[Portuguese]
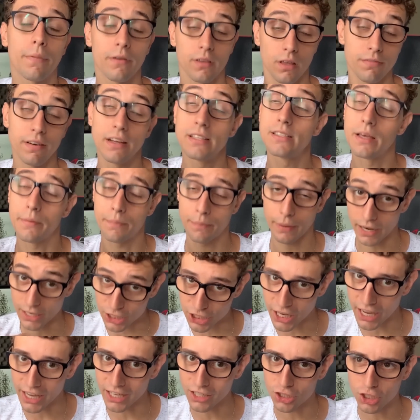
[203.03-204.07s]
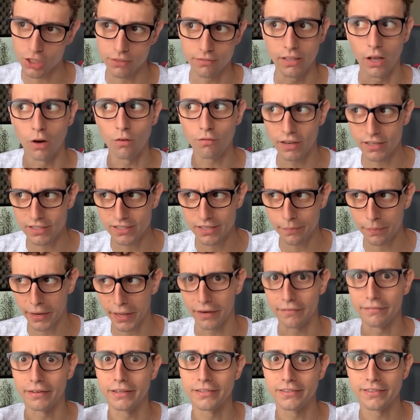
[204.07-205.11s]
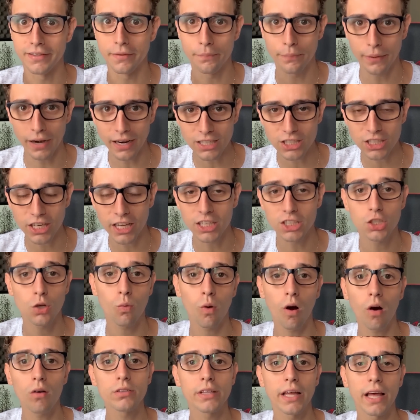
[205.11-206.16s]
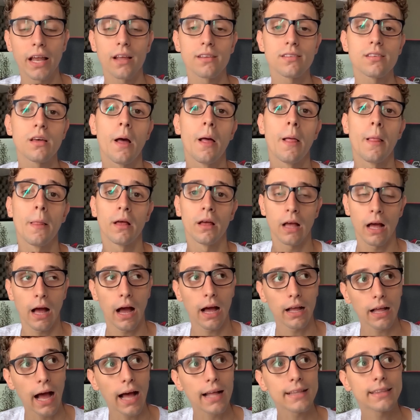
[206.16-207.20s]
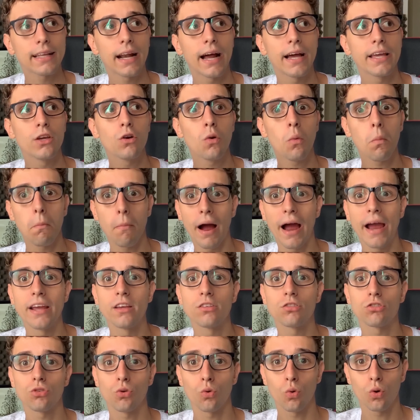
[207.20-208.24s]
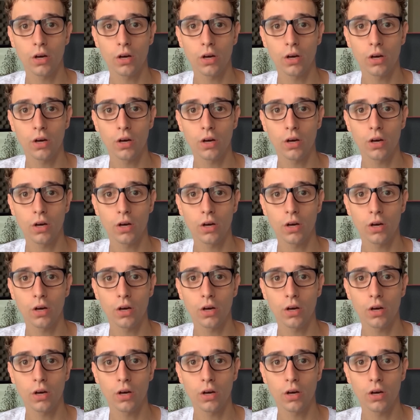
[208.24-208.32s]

e vai dizer pra gente, não vai dizer pra ela, vai dizer pra gente qual delas atraiu mais o